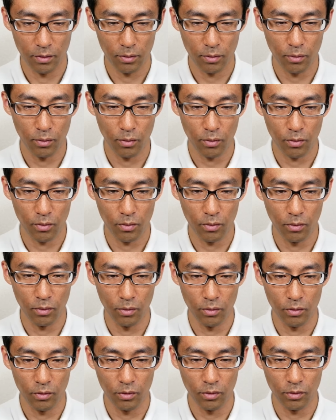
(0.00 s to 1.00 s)
こ
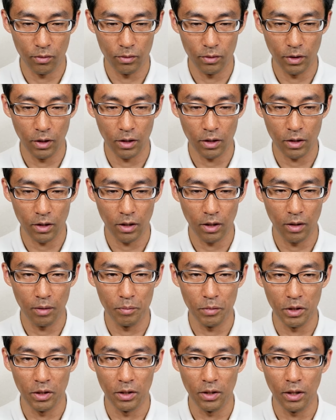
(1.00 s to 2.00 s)
この中
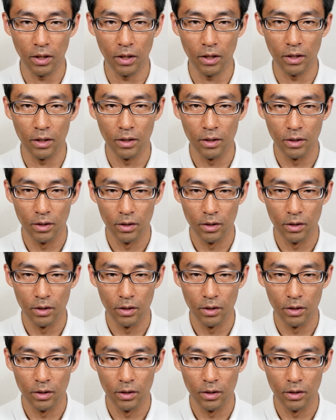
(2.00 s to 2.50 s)
身が